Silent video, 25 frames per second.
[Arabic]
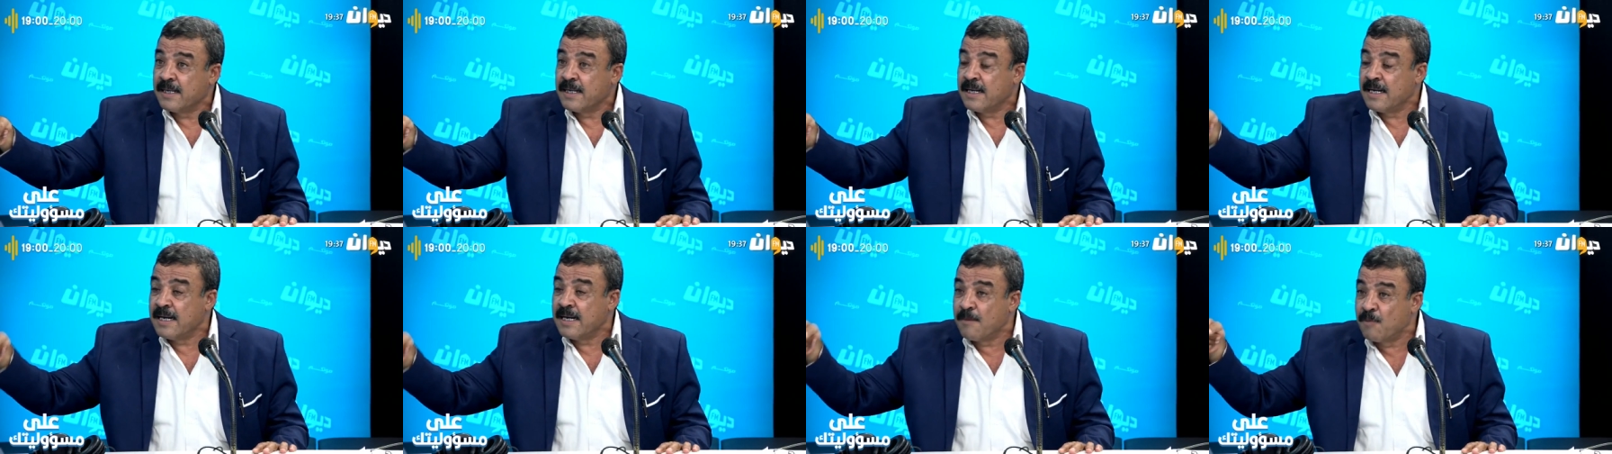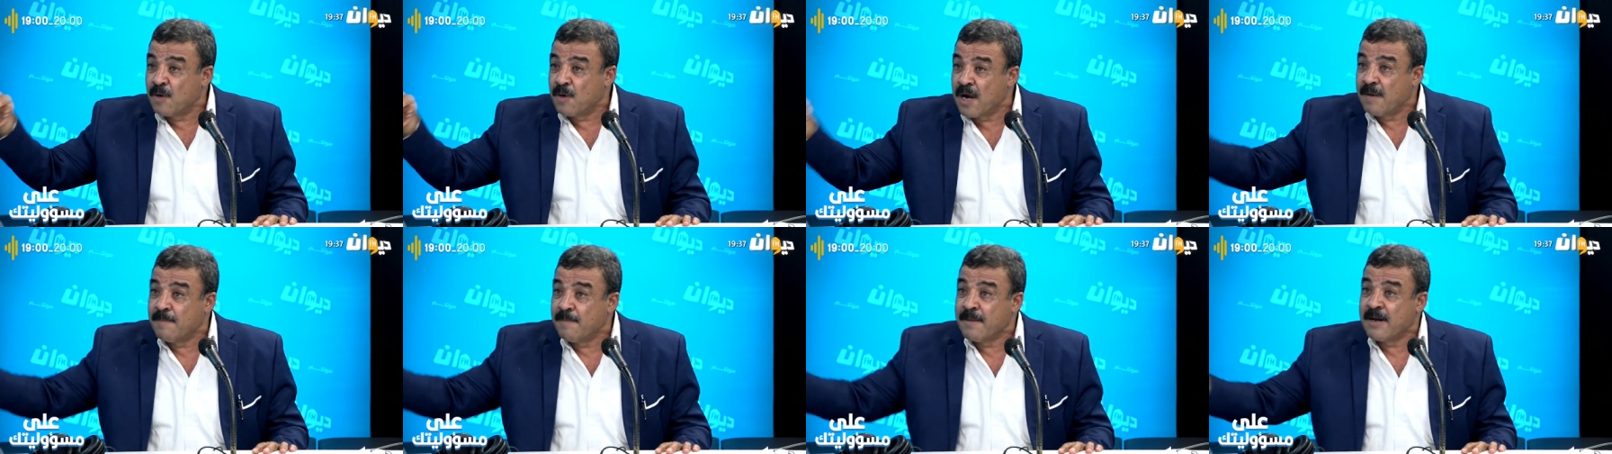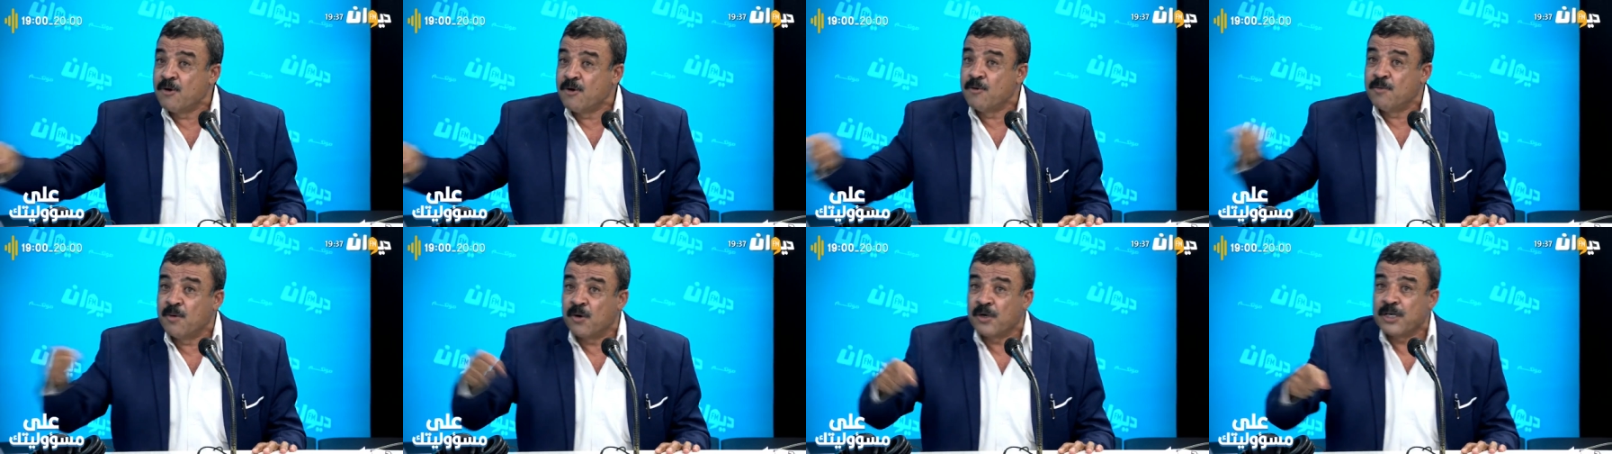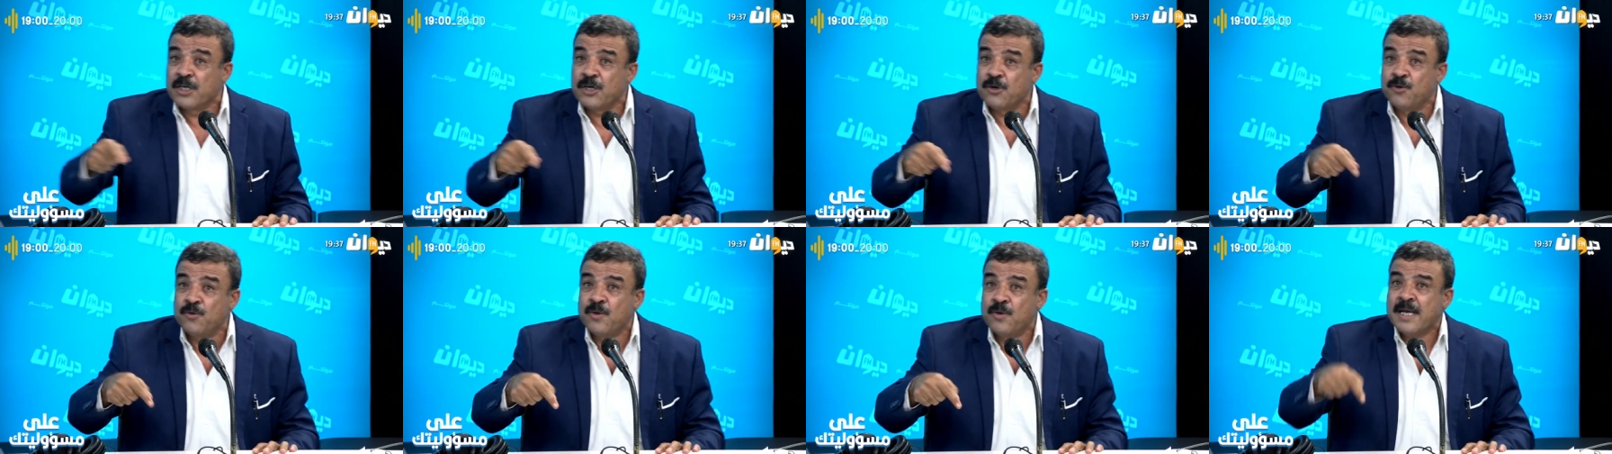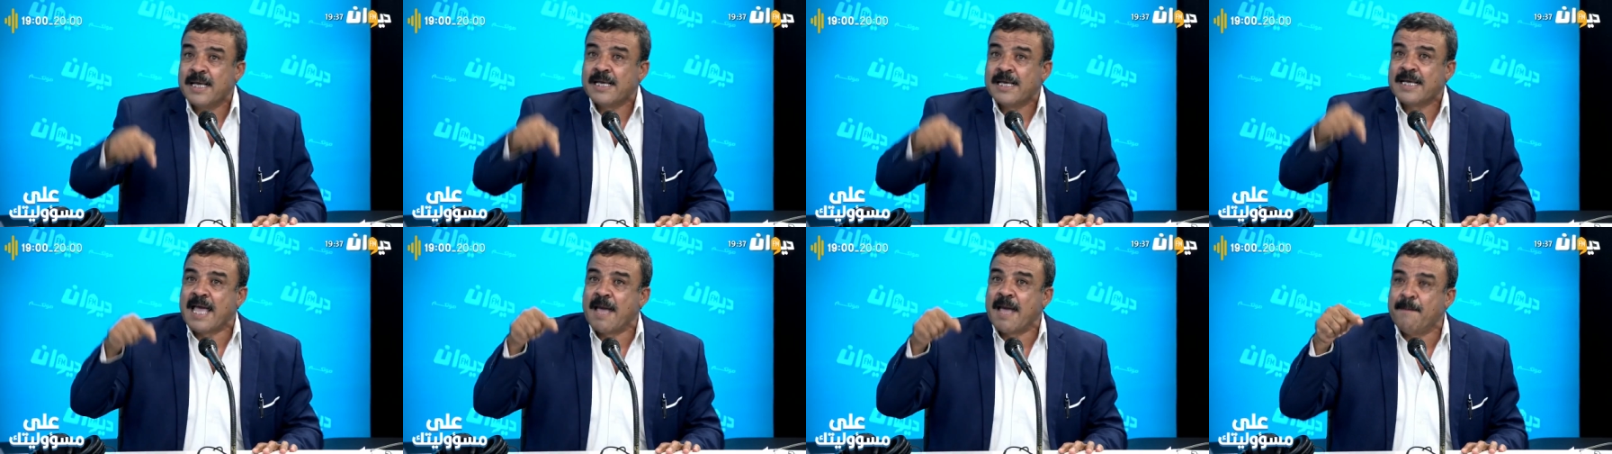الاموال المنهوبه وغيره
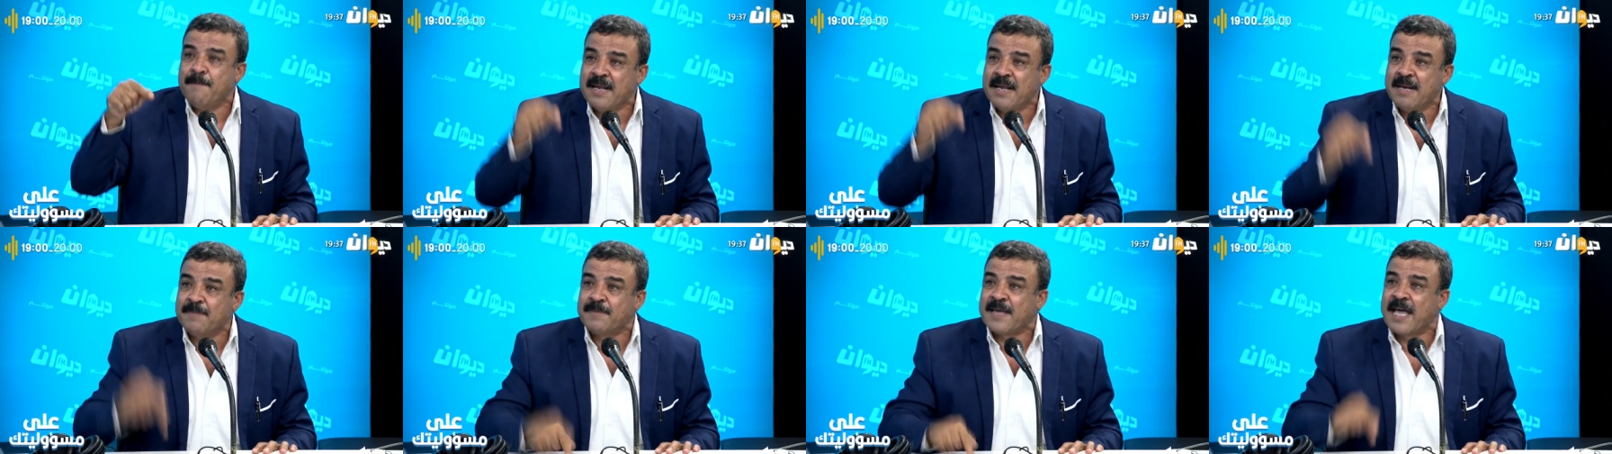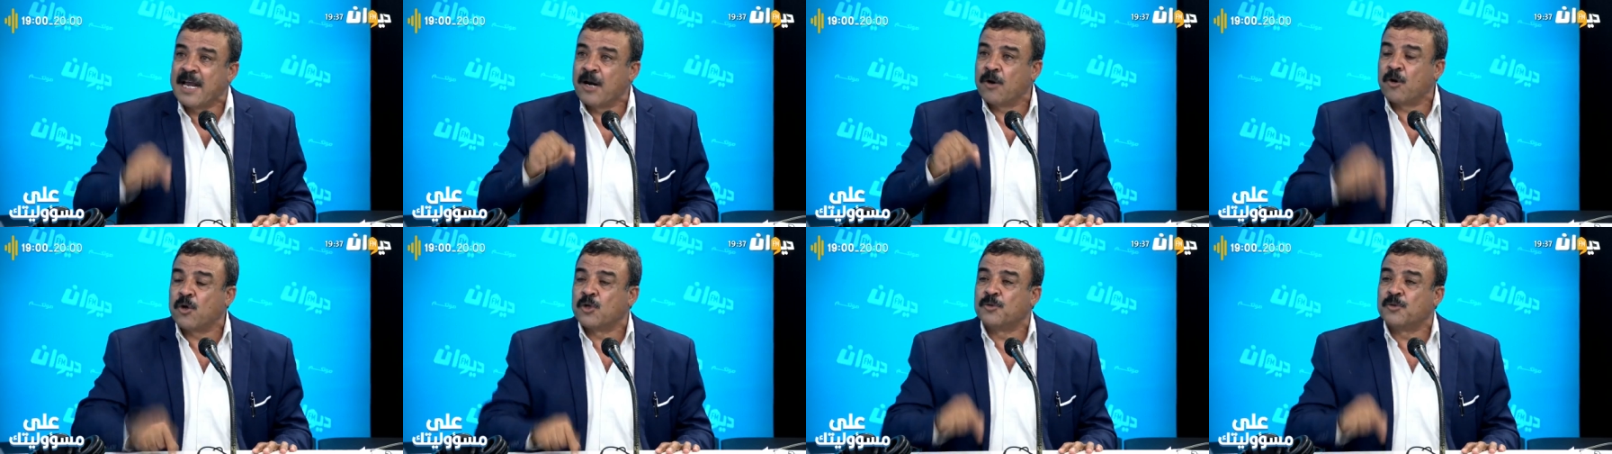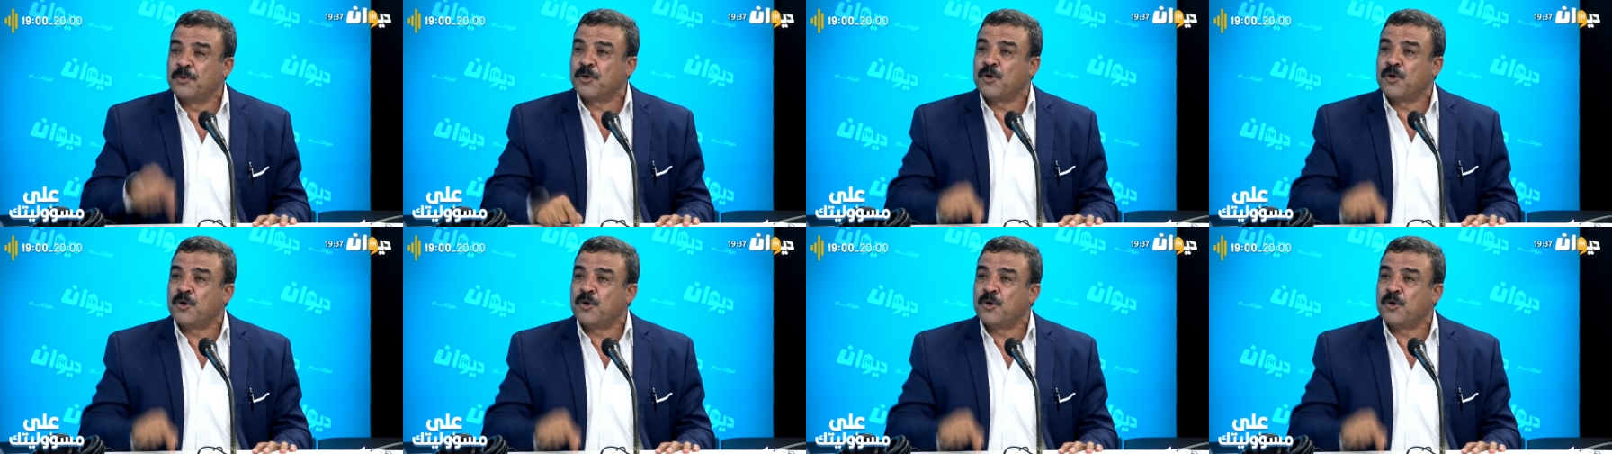كان بامكان القطب